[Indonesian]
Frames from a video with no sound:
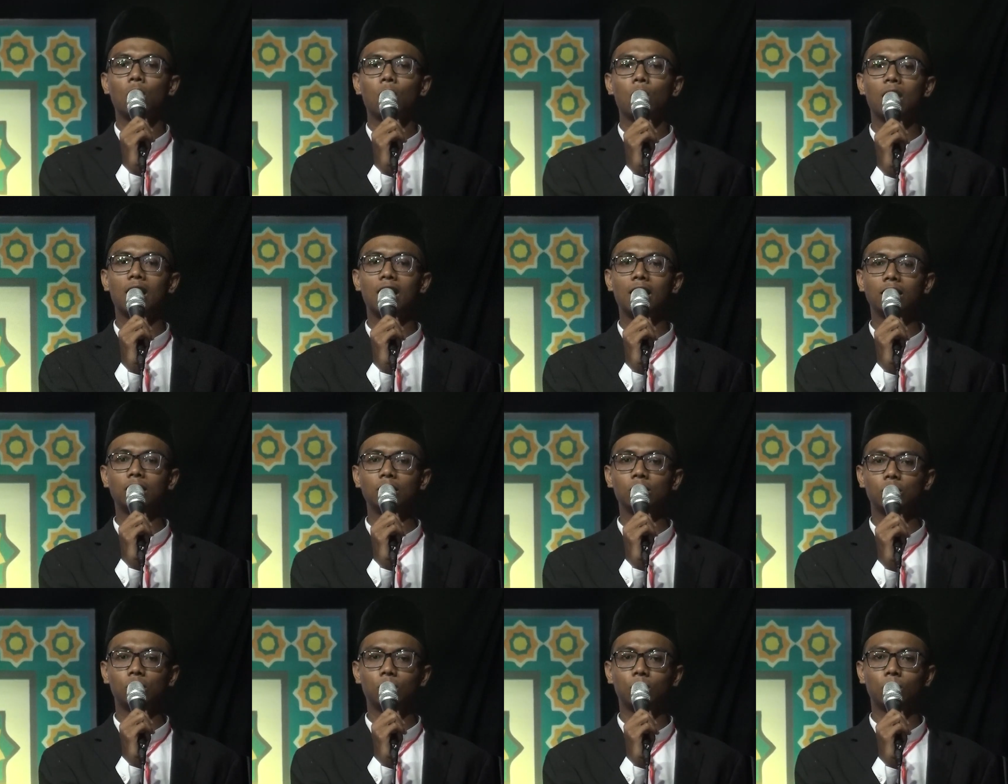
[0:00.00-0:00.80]
wa
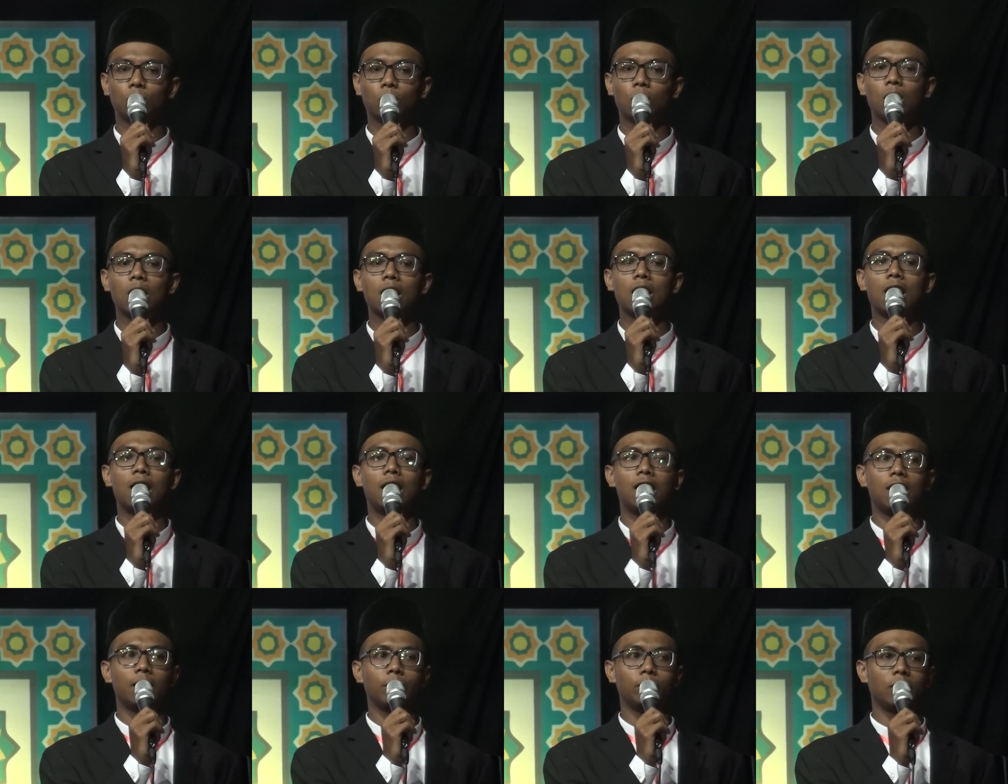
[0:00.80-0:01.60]
antum
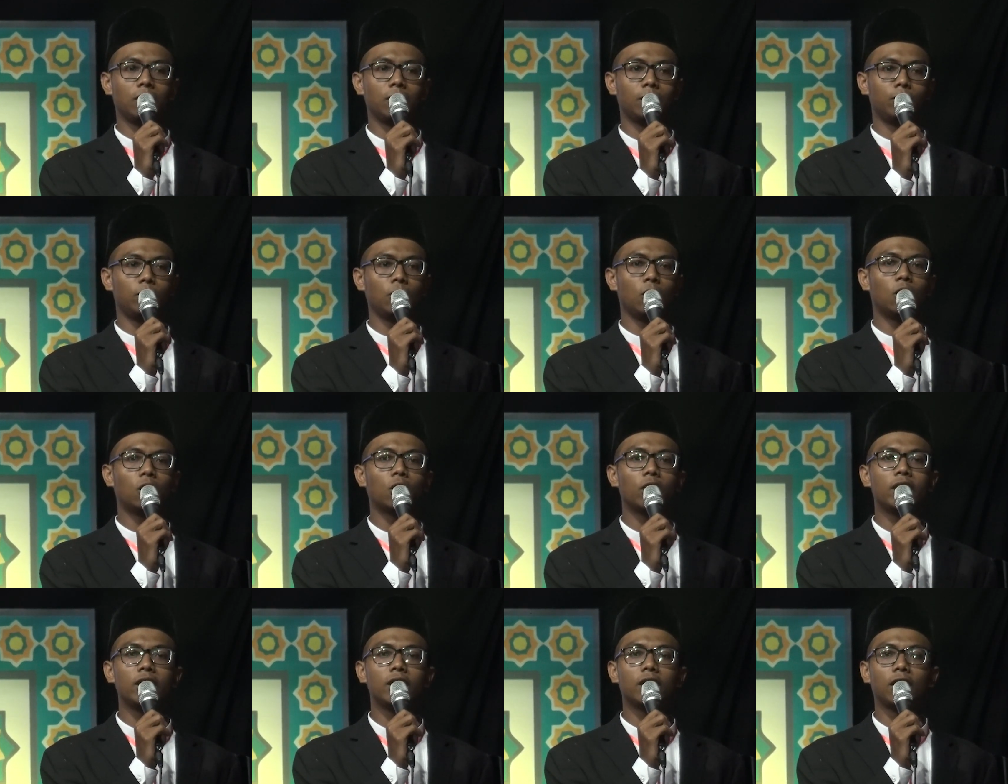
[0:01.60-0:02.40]
kulla amin bi
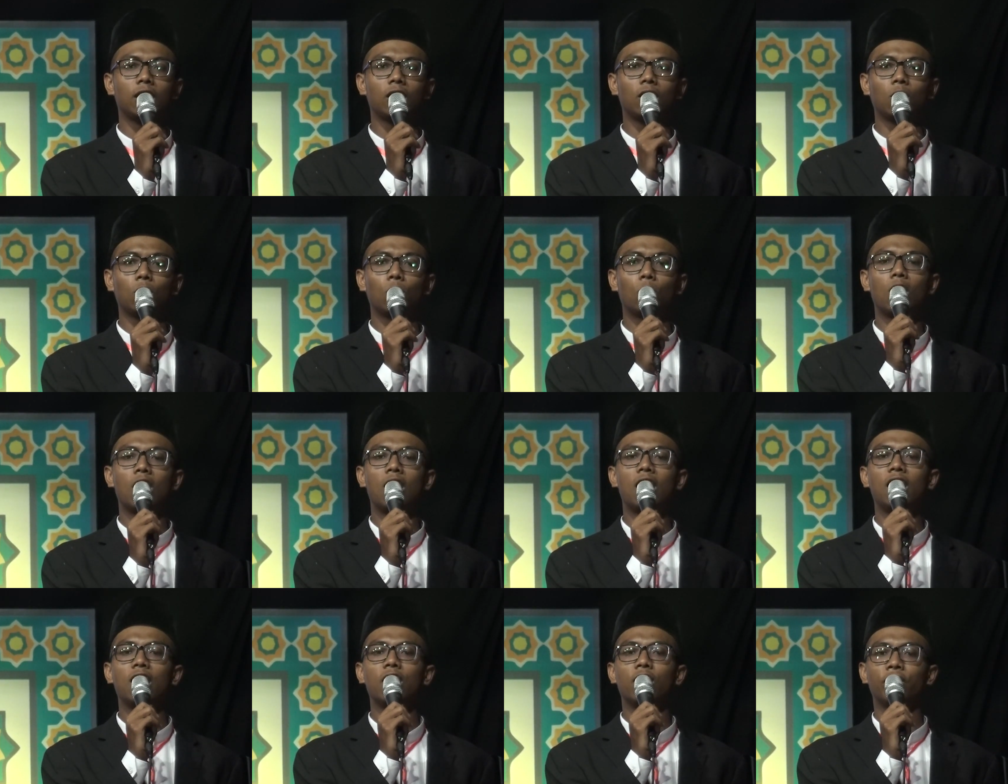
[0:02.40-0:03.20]
khairin
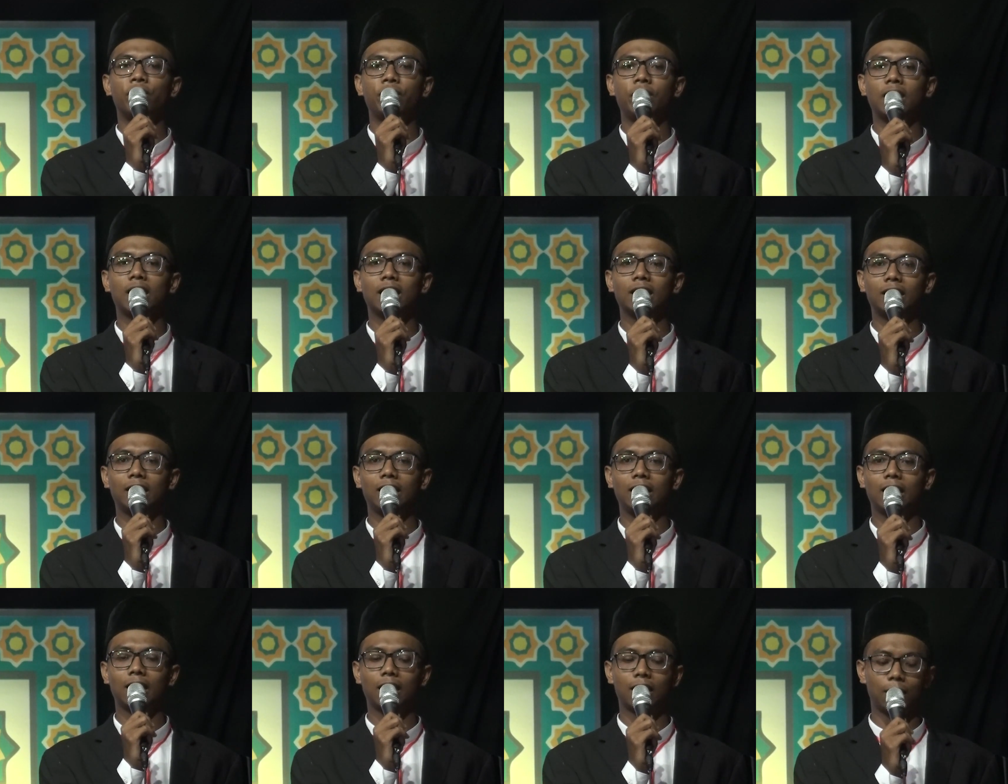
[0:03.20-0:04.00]
wa
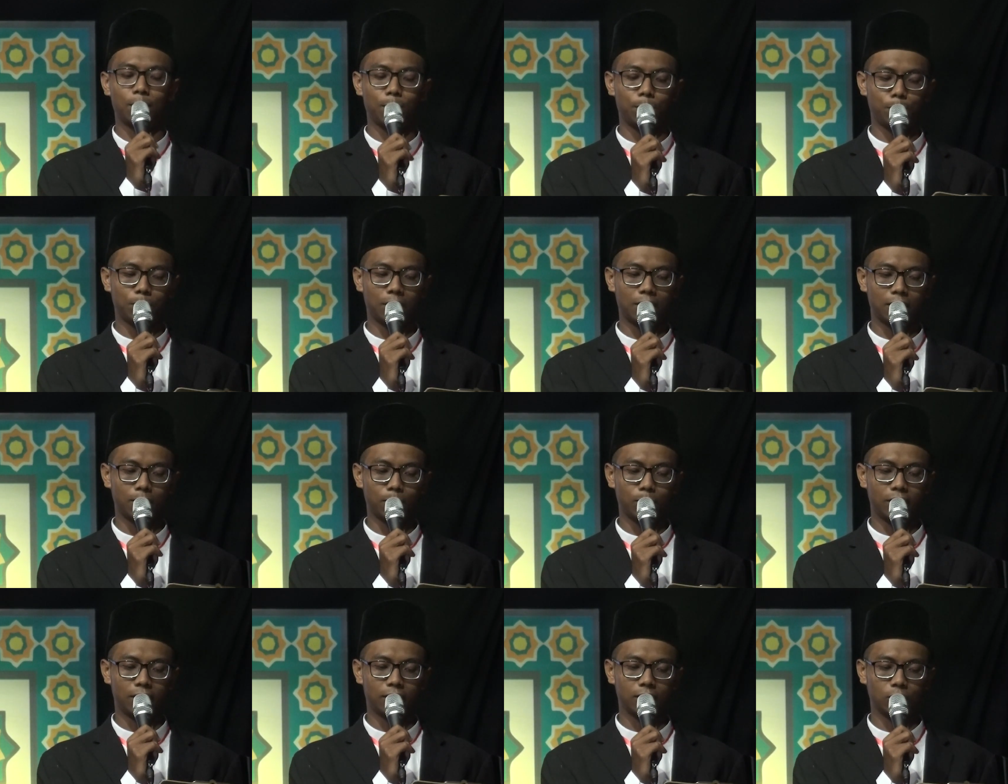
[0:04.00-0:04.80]
afiyatin
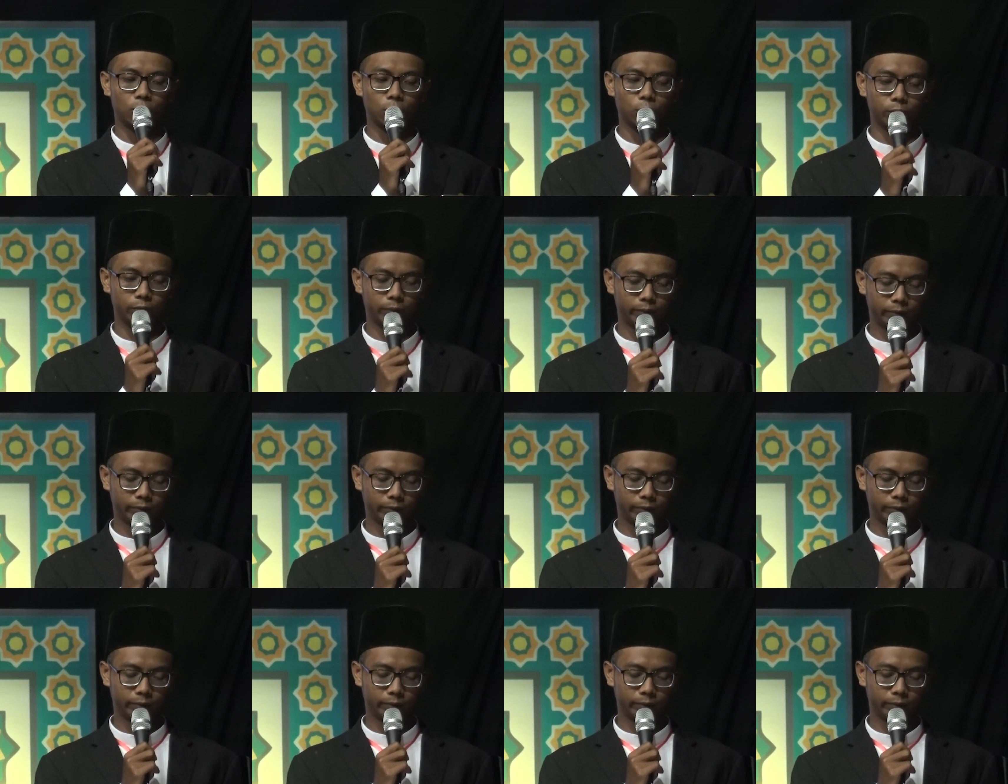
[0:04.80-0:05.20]
amma ba'du